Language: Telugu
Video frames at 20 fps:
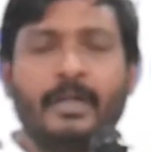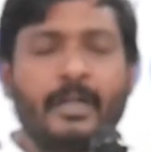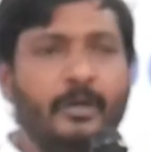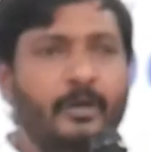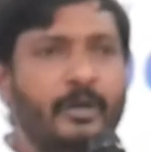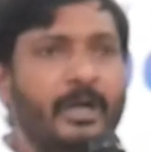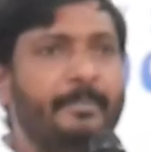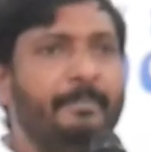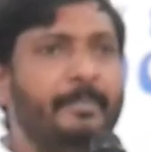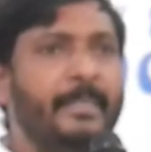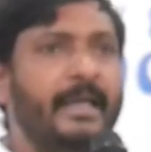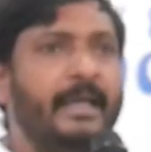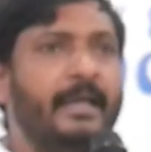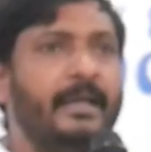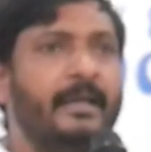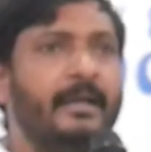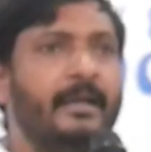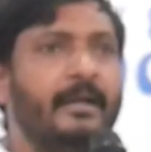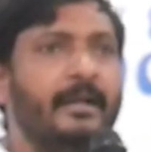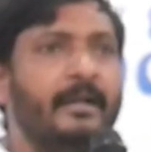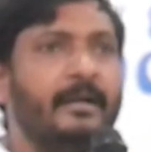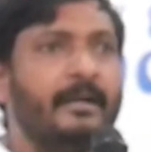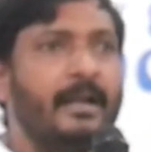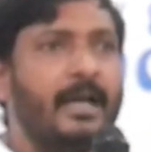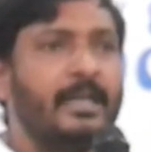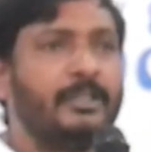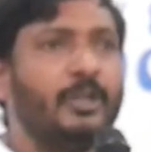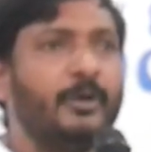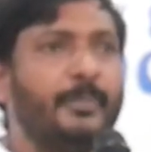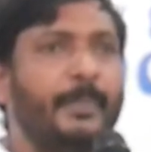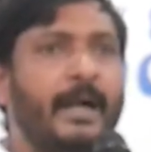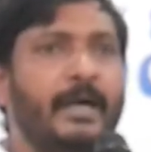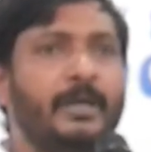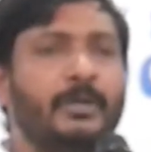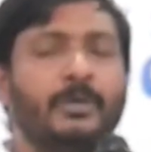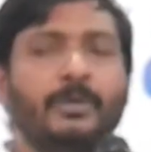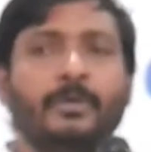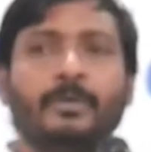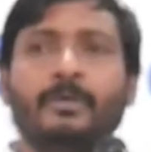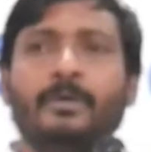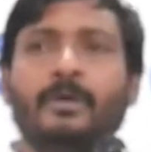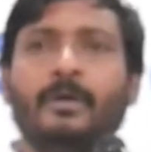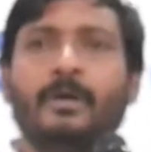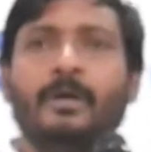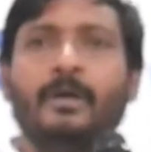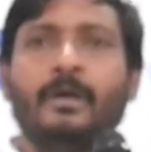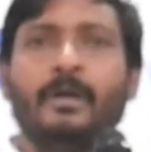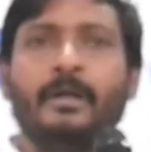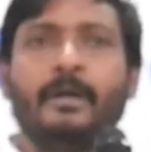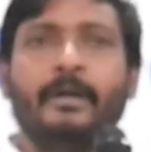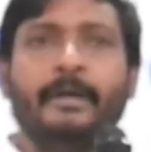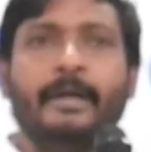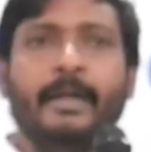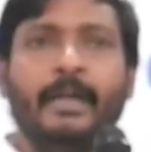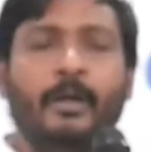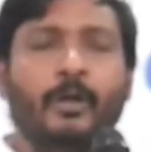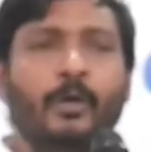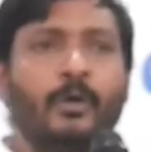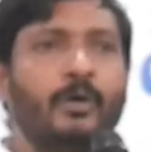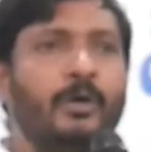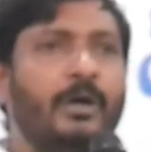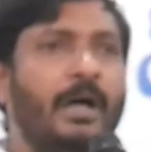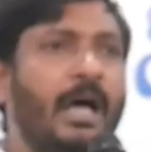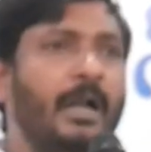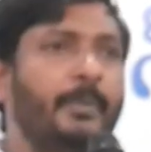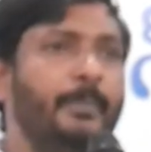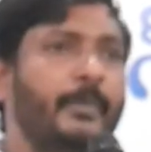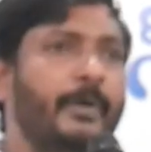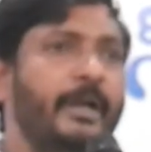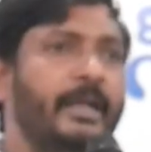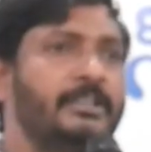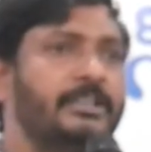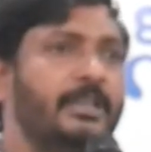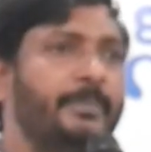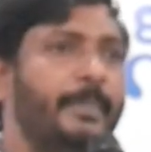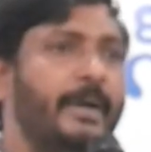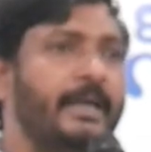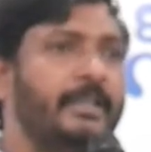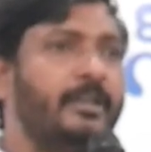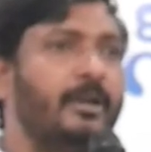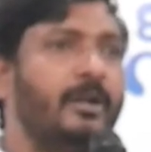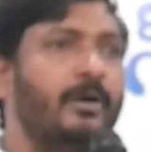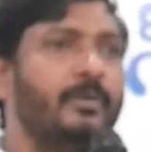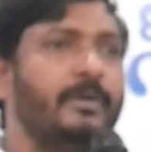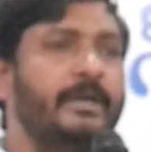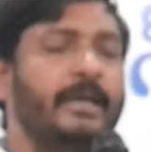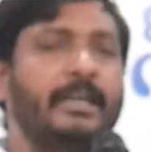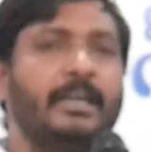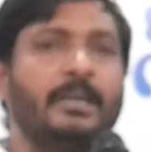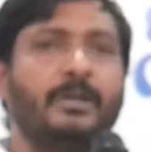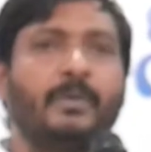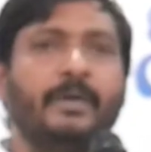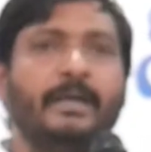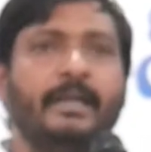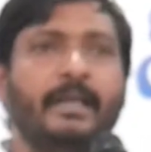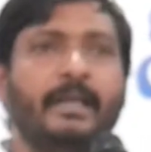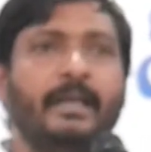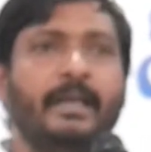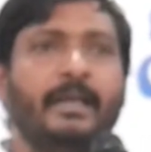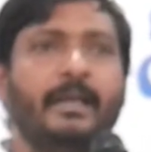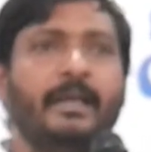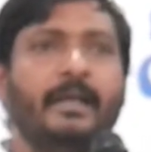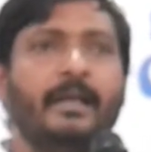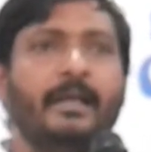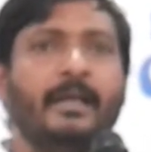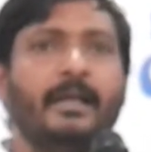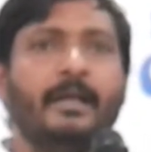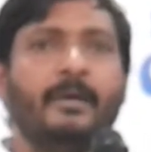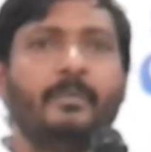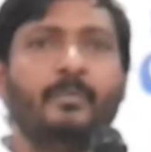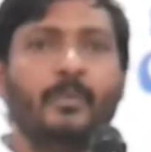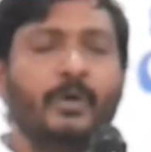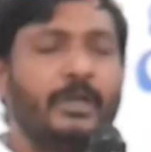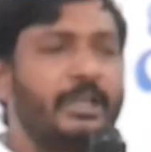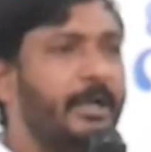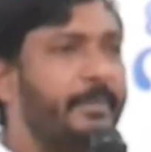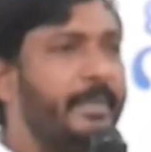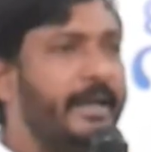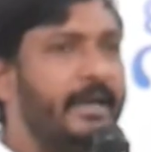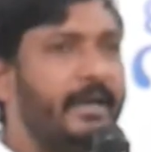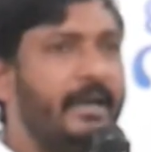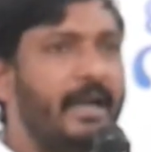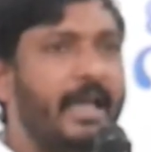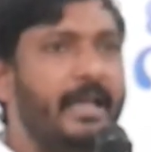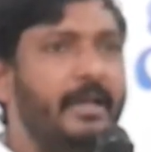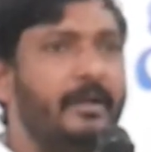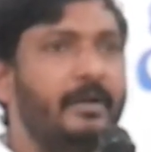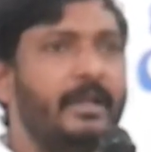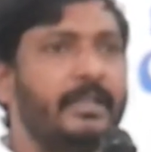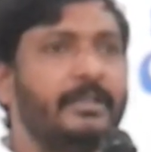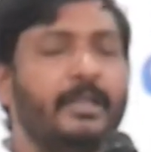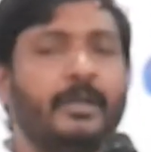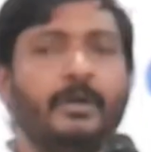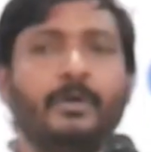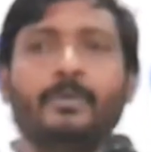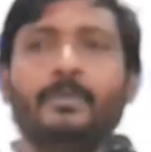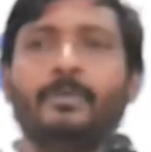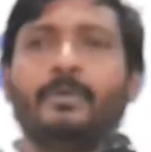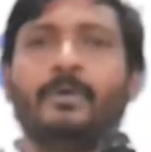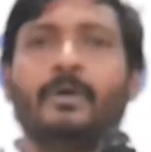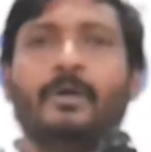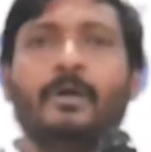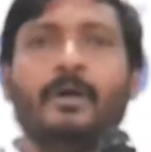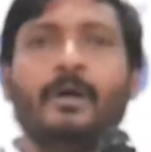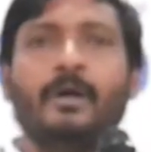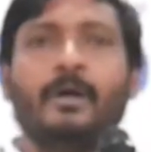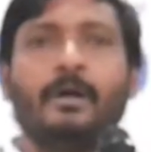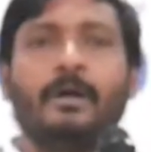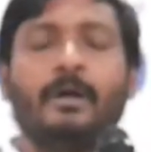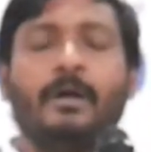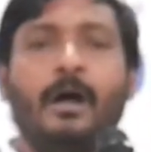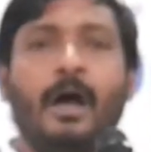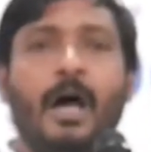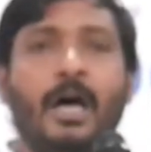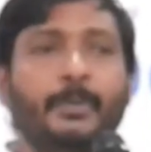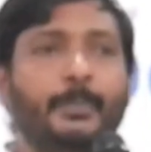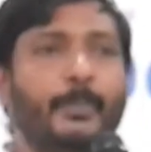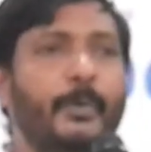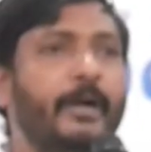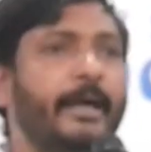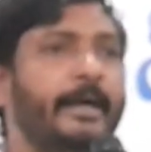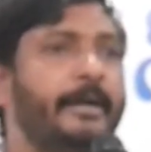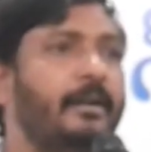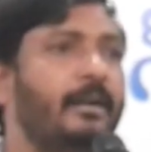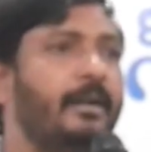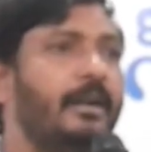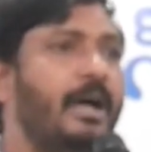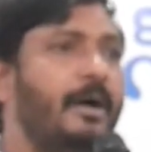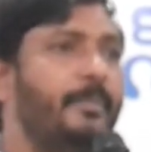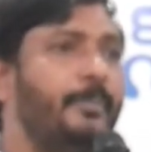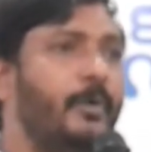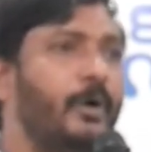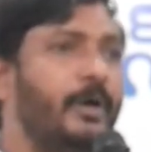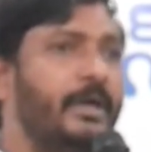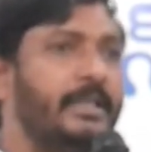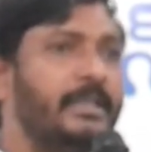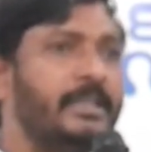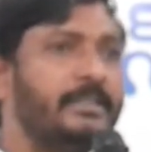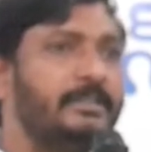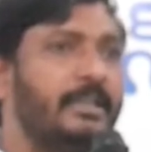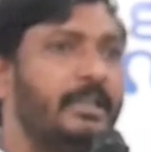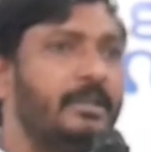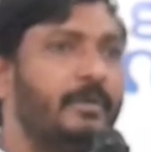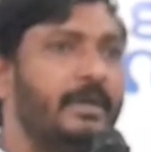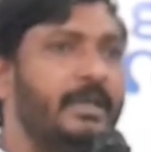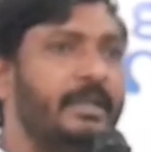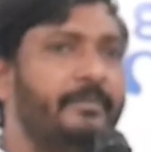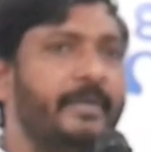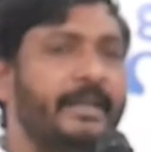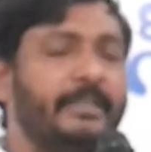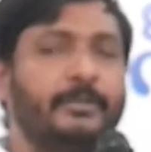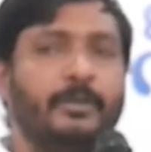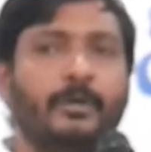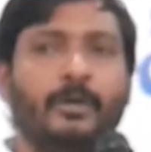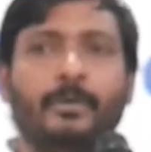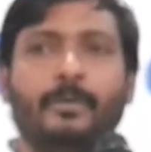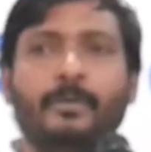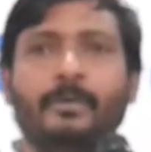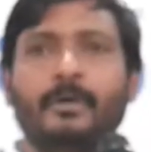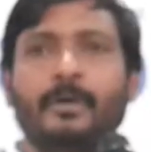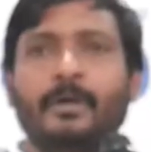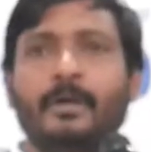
నన్ను నమ్మి నాతో పాటు నెల్లూరు కార్పొరేషన్ పరిధిలో ఉండేటటువంటి ముఖ్యమైన నాయకులందరూ కార్పొరేటర్లుగా పోటీ చేసినటువంటి వ్యక్తులు